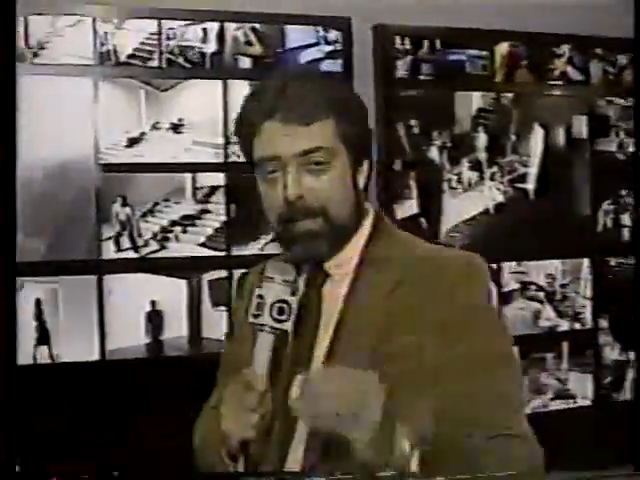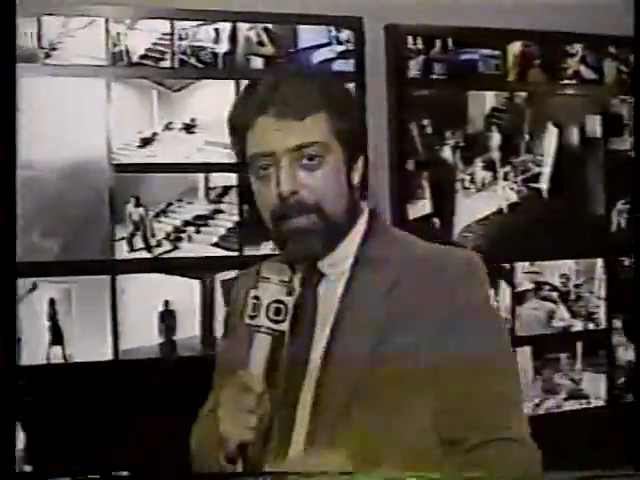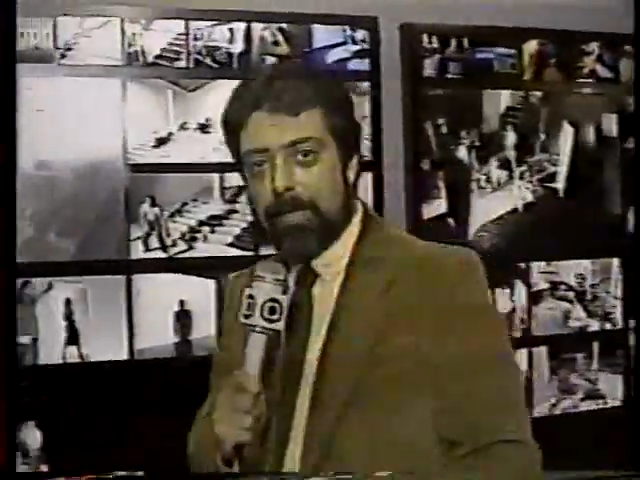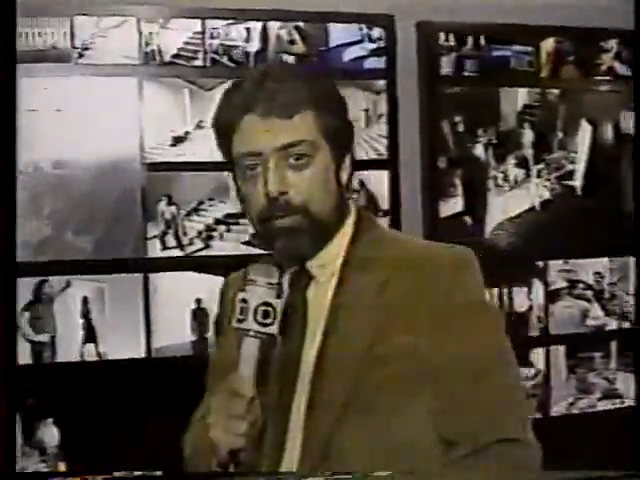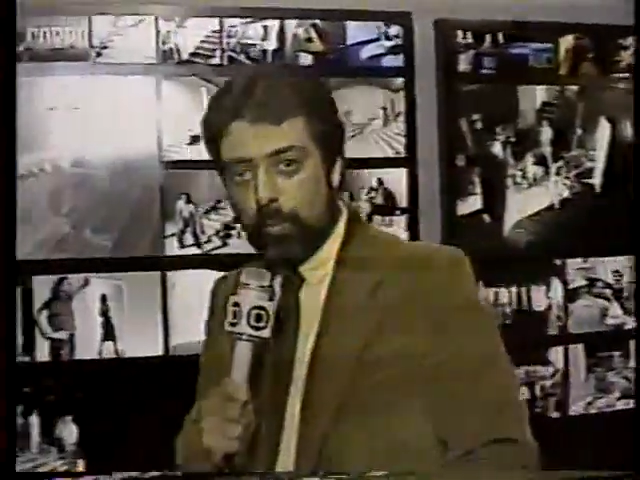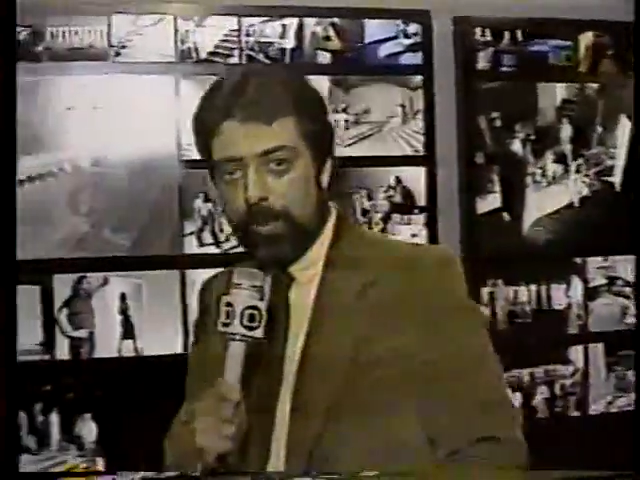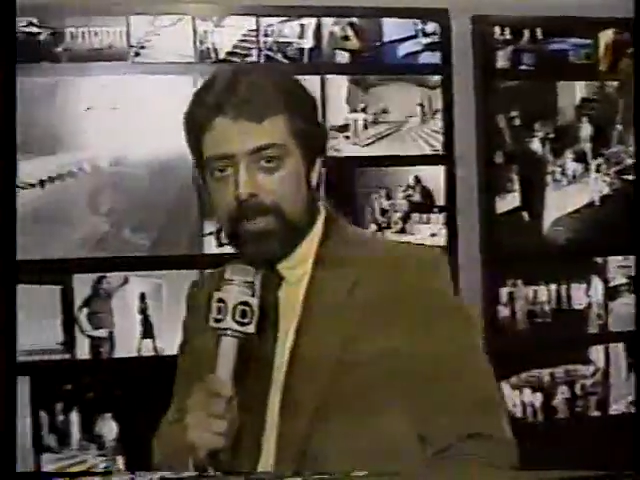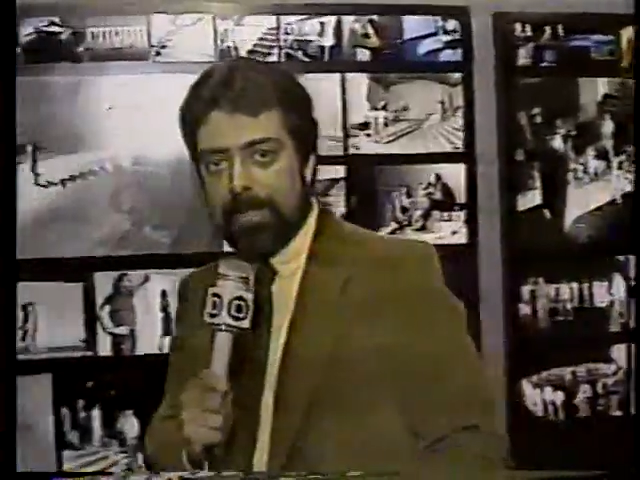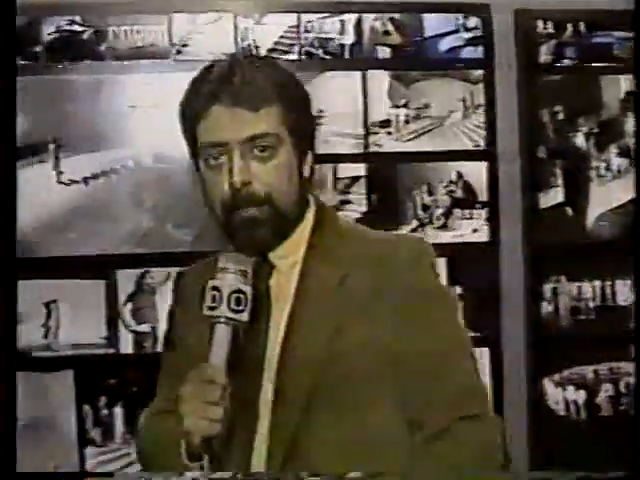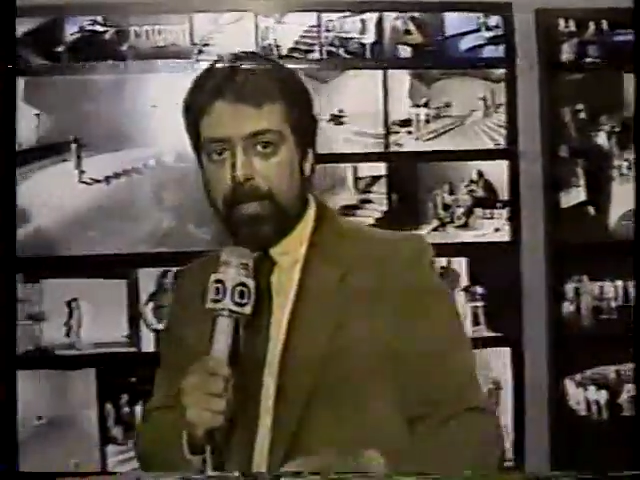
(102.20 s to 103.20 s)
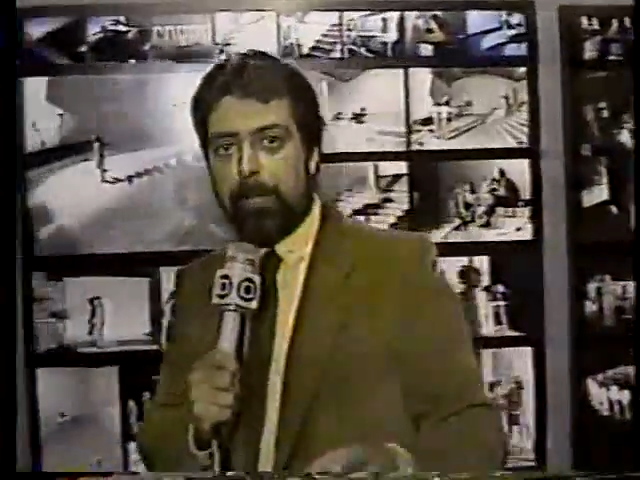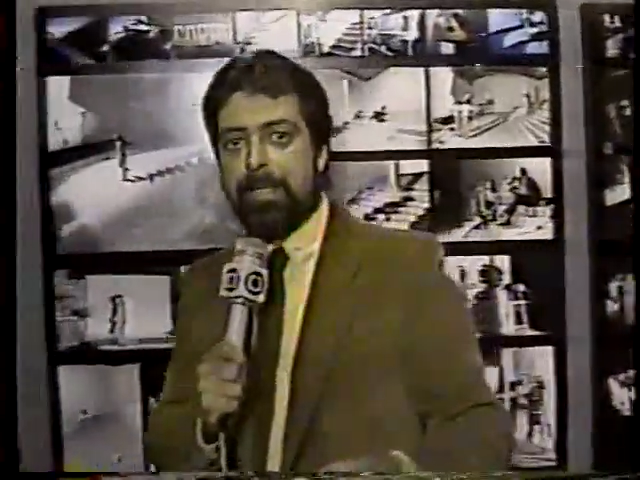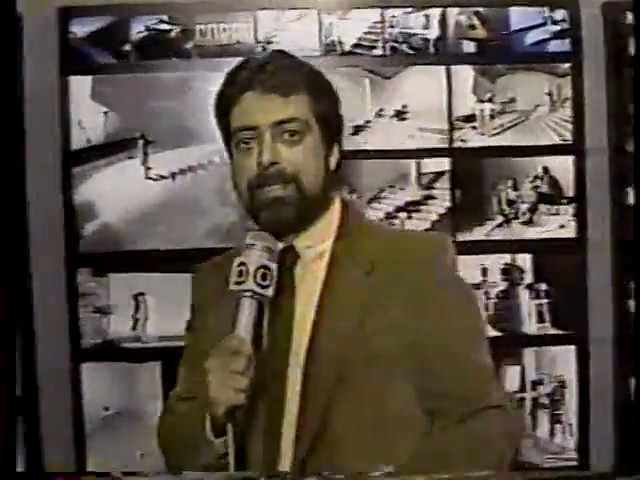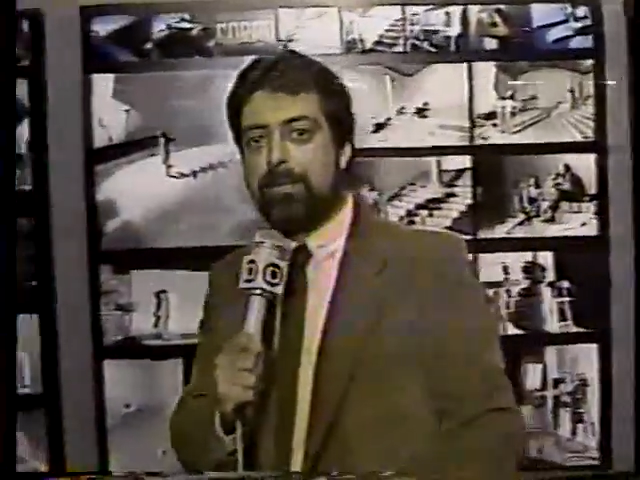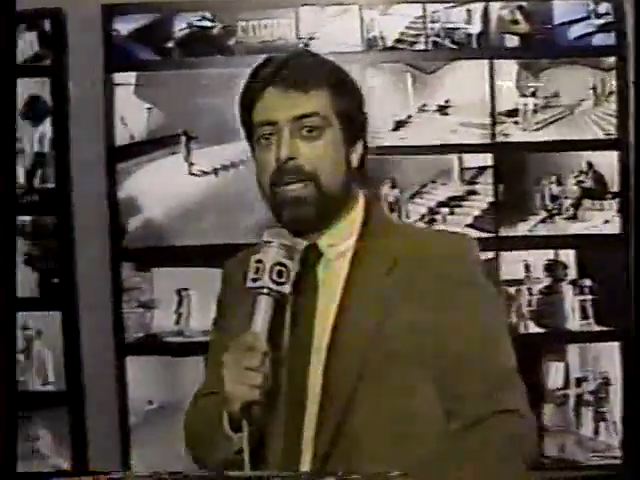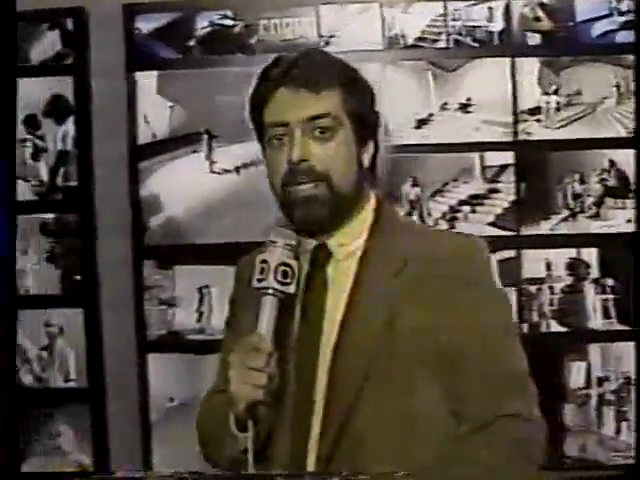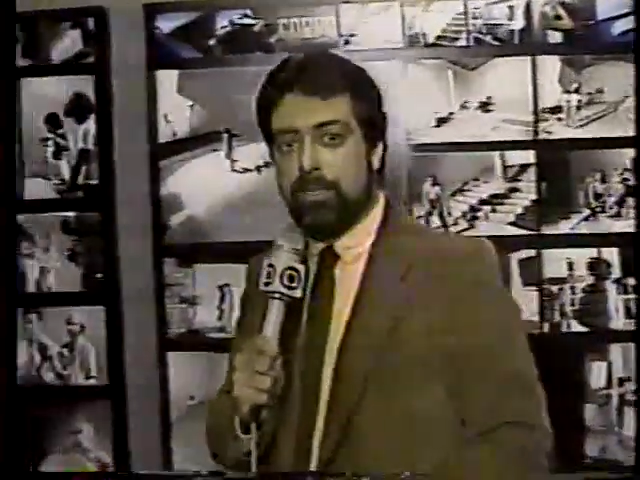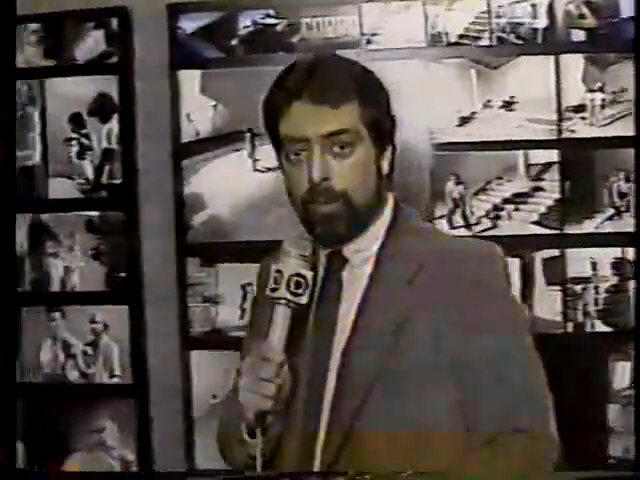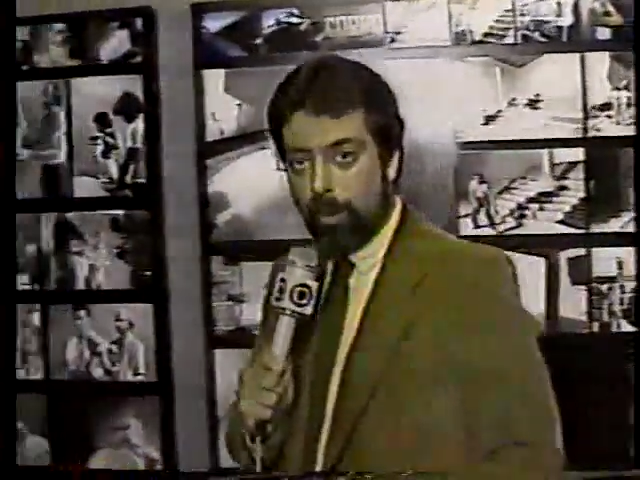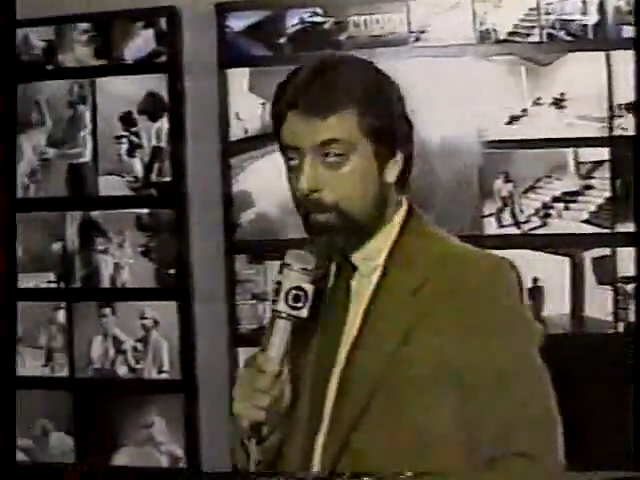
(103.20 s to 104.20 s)
aberturas da programação da Rede
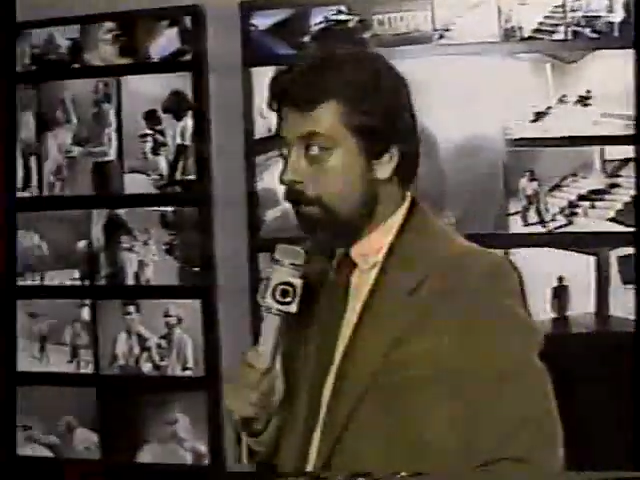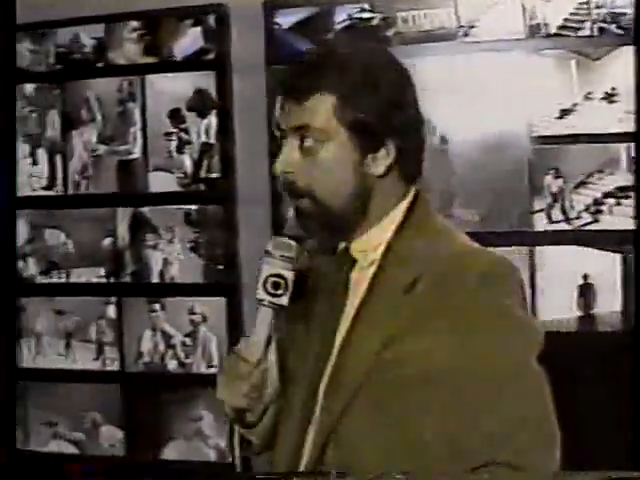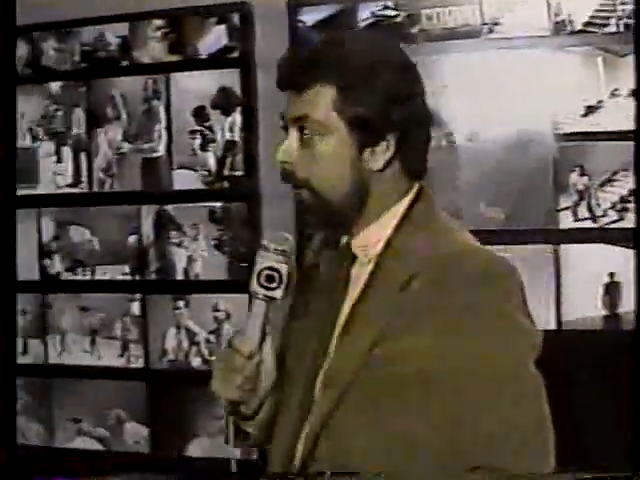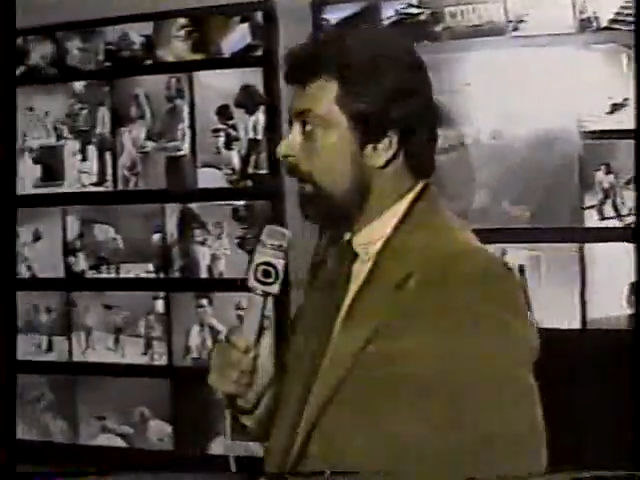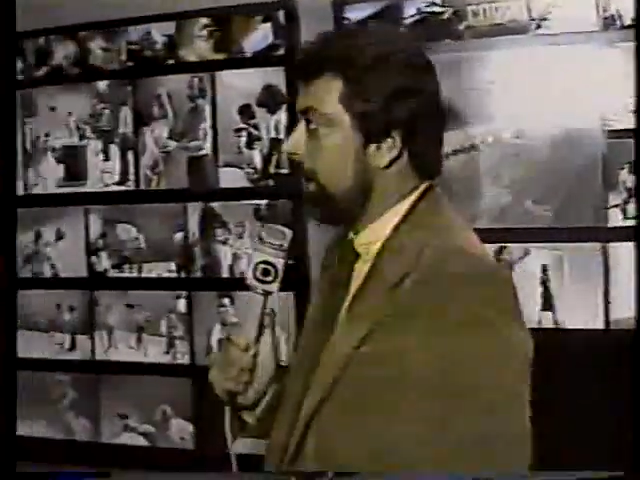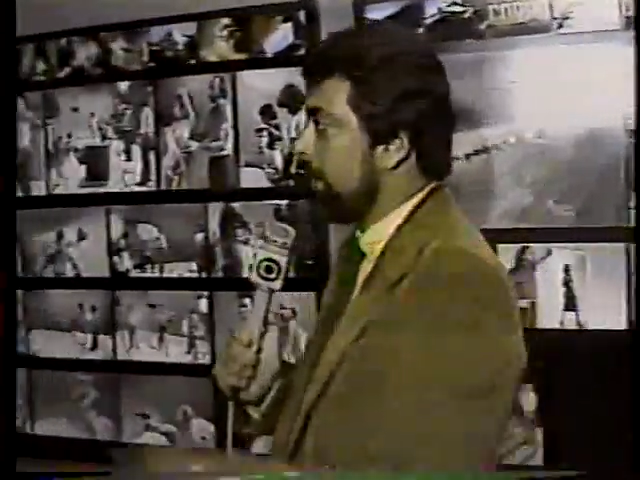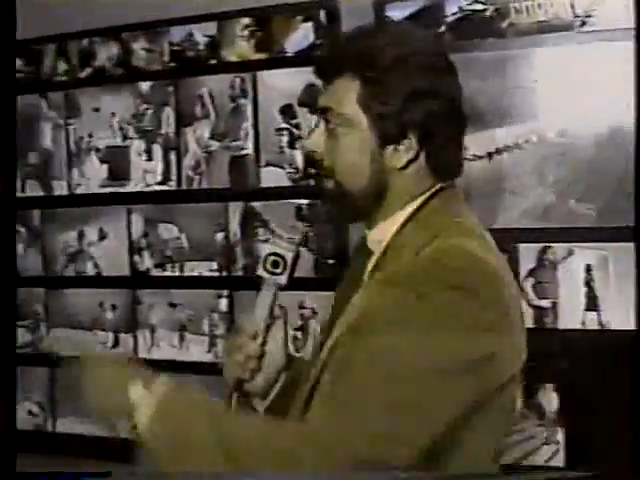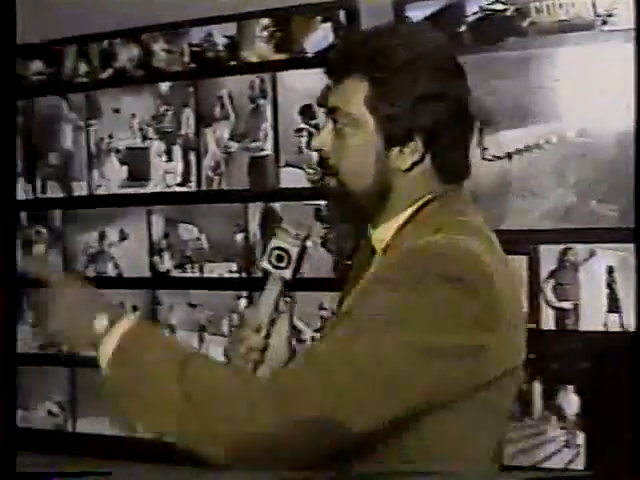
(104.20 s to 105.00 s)
Globo. Na